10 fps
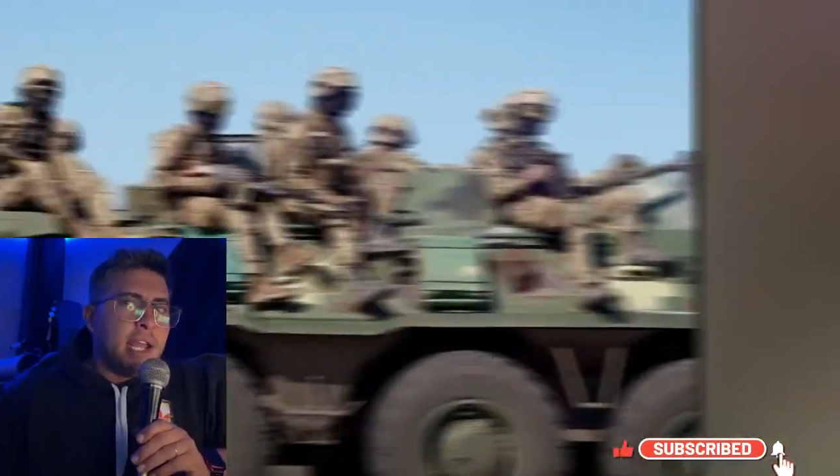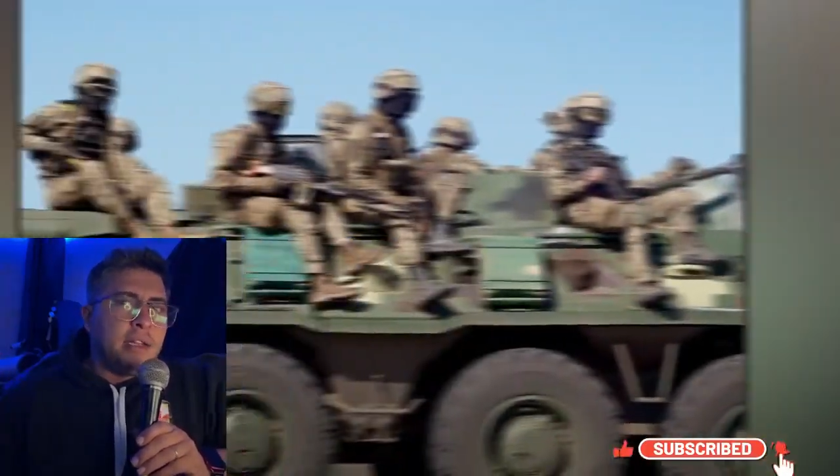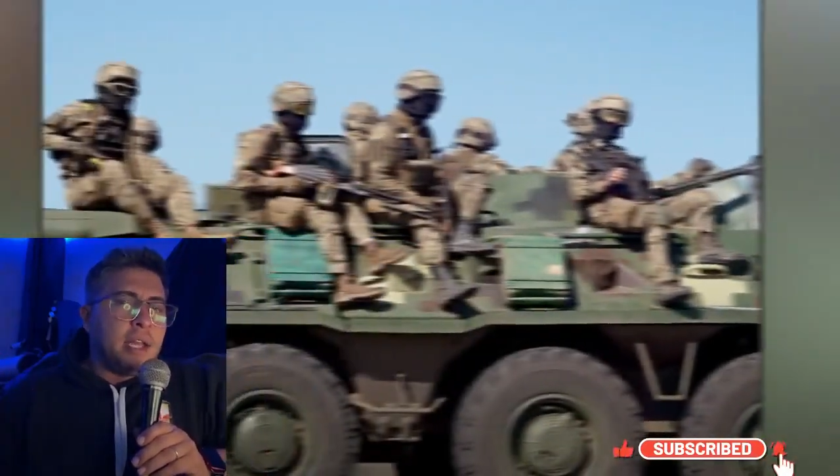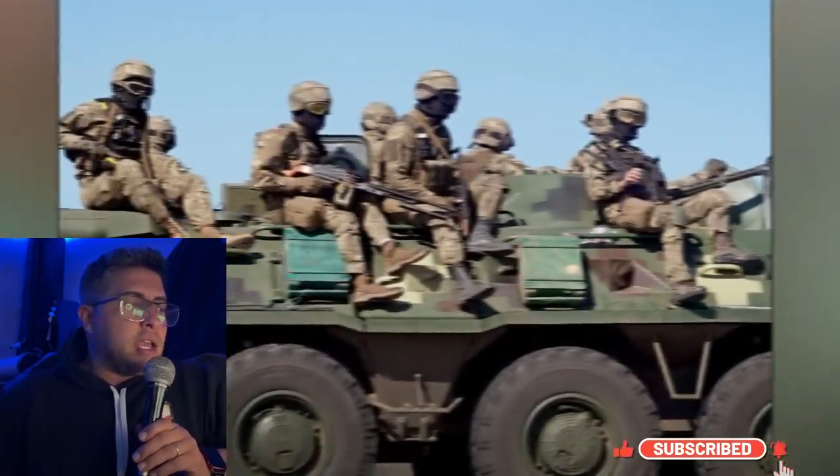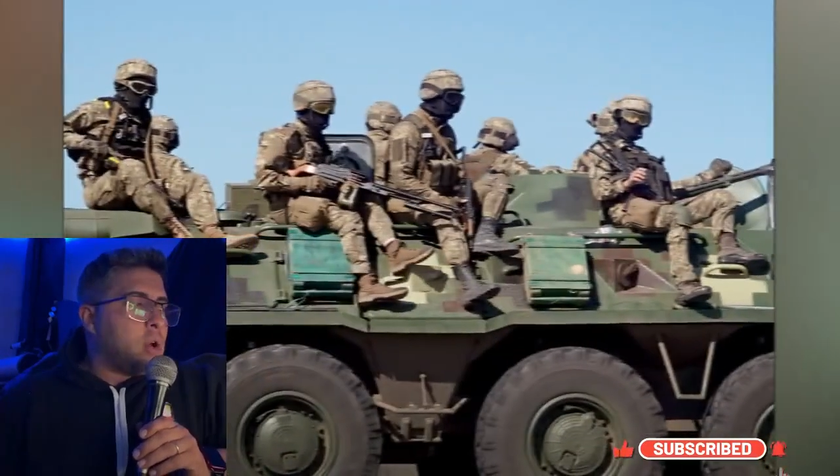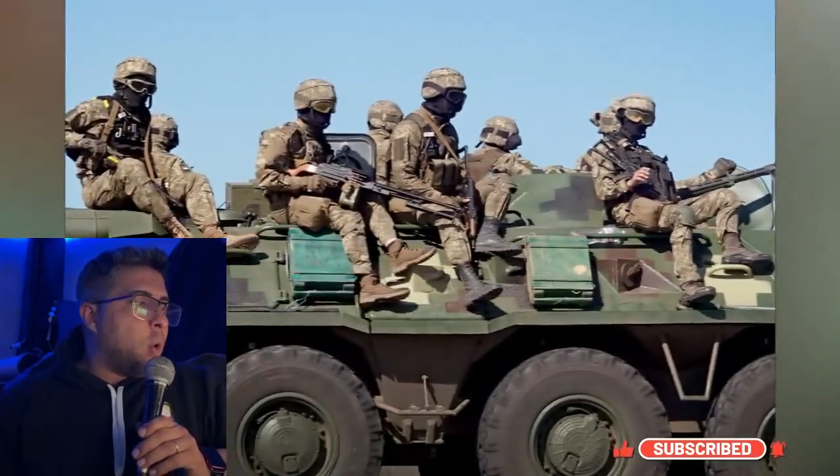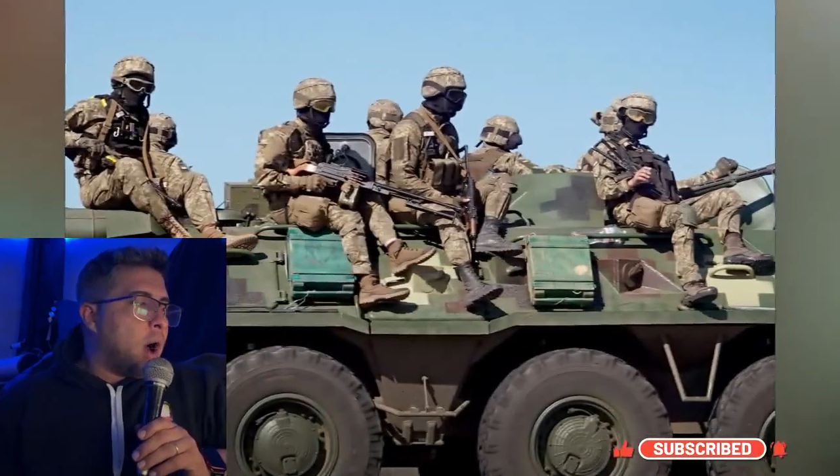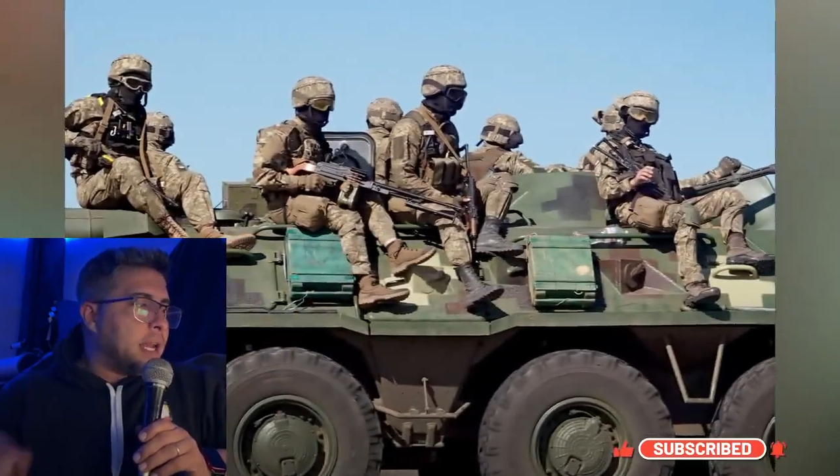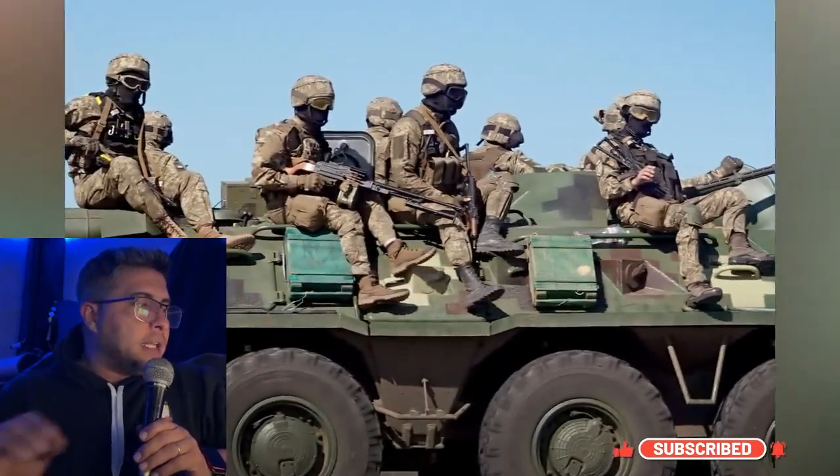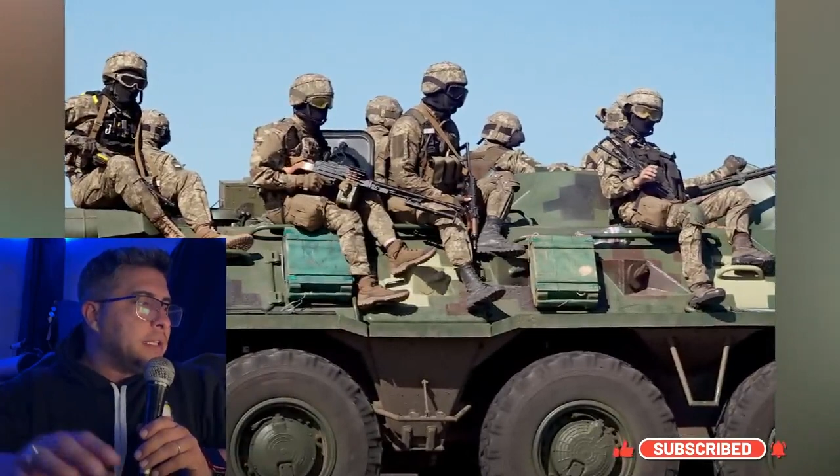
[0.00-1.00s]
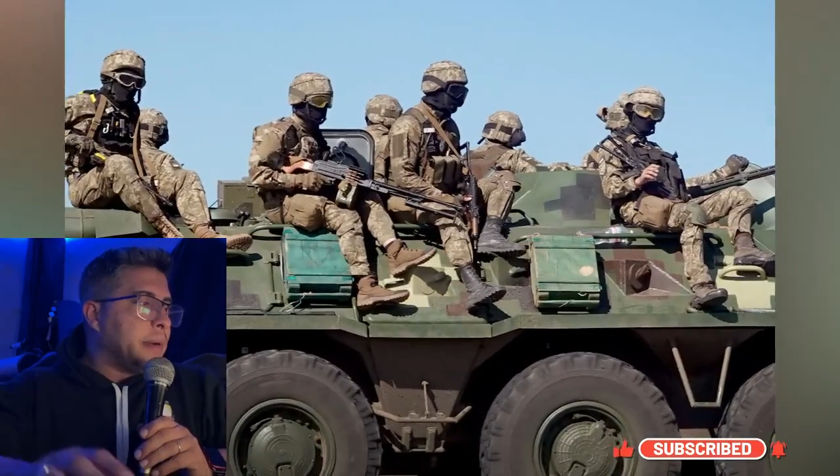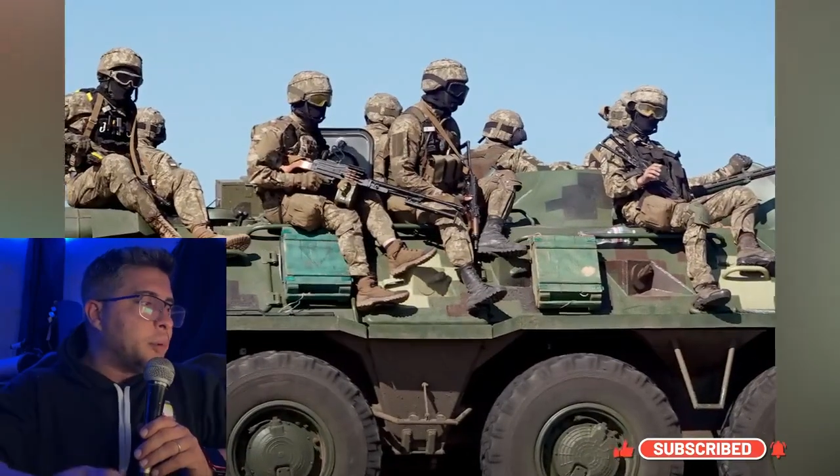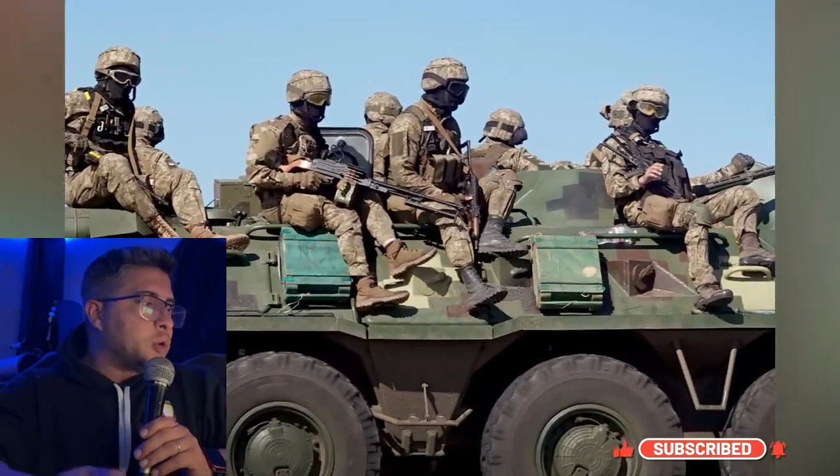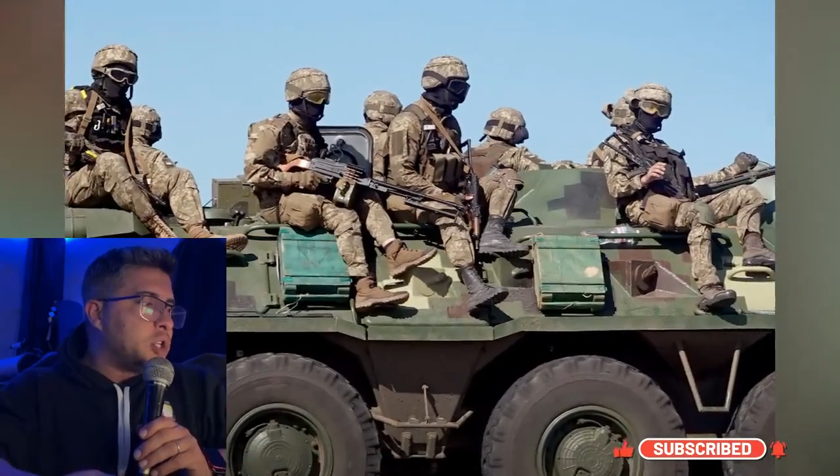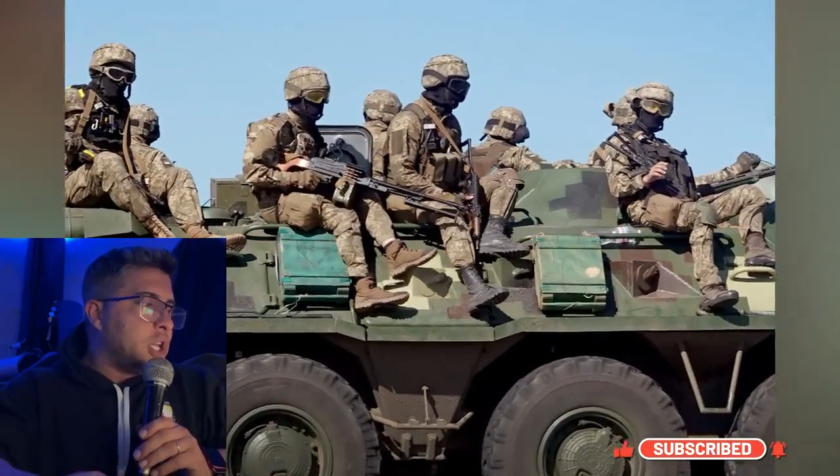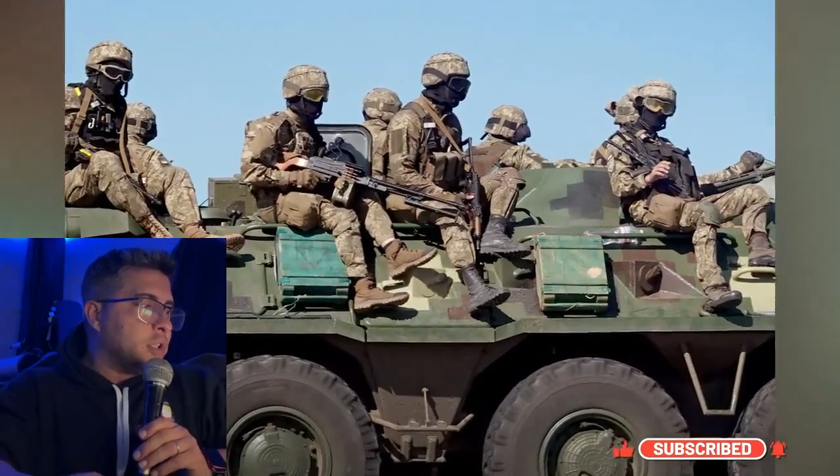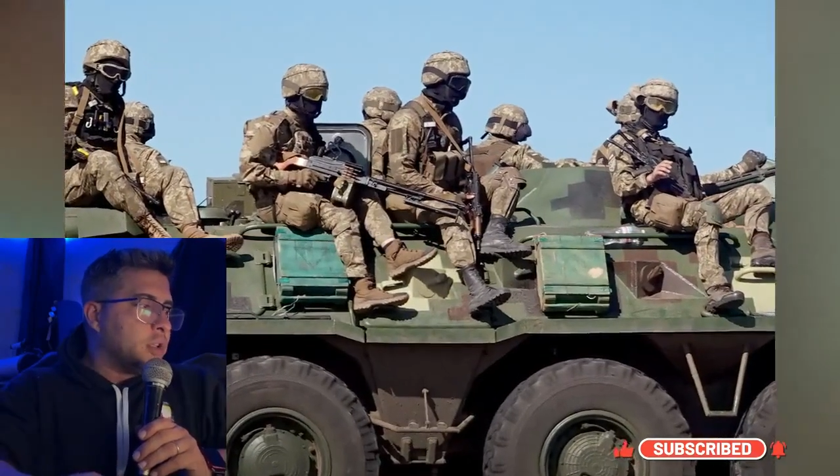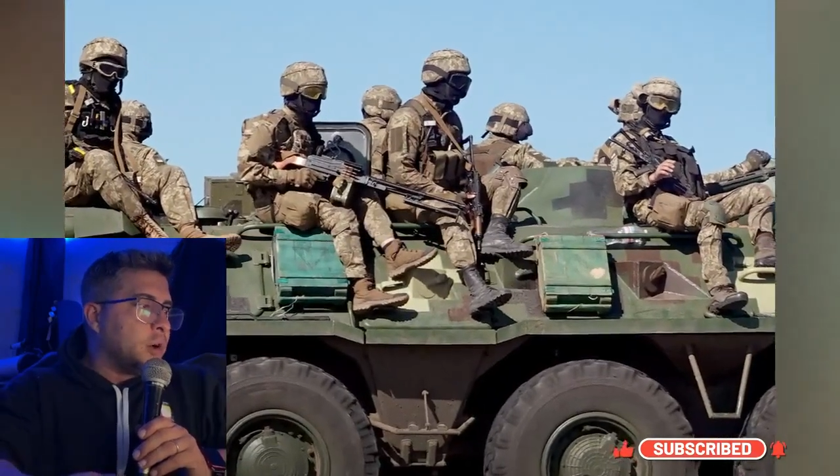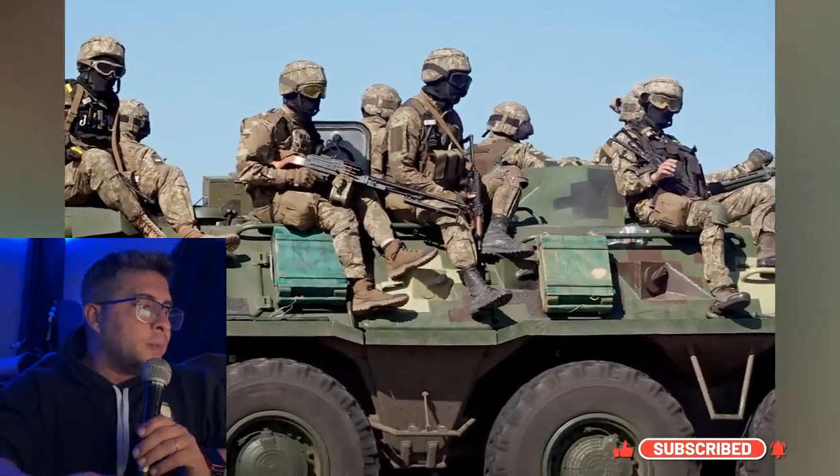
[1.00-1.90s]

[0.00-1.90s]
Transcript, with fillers: y 40%.